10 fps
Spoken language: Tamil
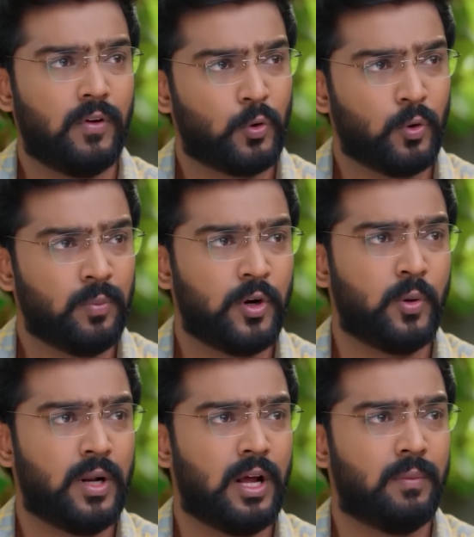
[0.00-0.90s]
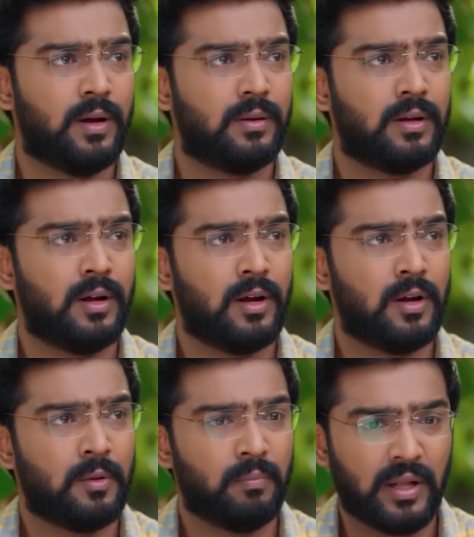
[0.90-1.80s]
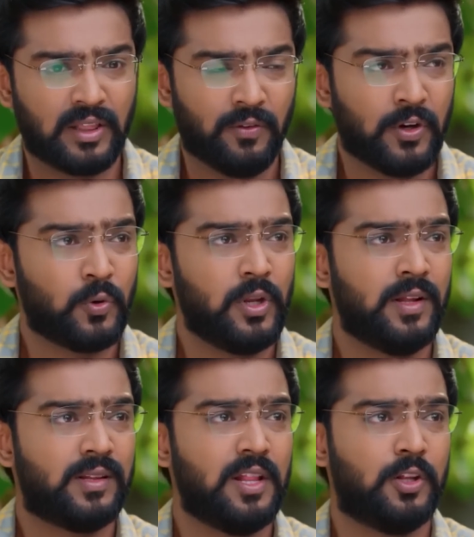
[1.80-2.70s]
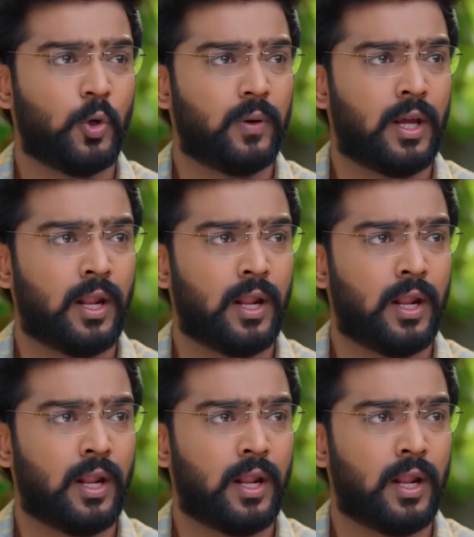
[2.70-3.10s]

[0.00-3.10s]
அவரோட துணியை மட்டும் இல்லாம மத்தவங்க துணியும் சேர்த்து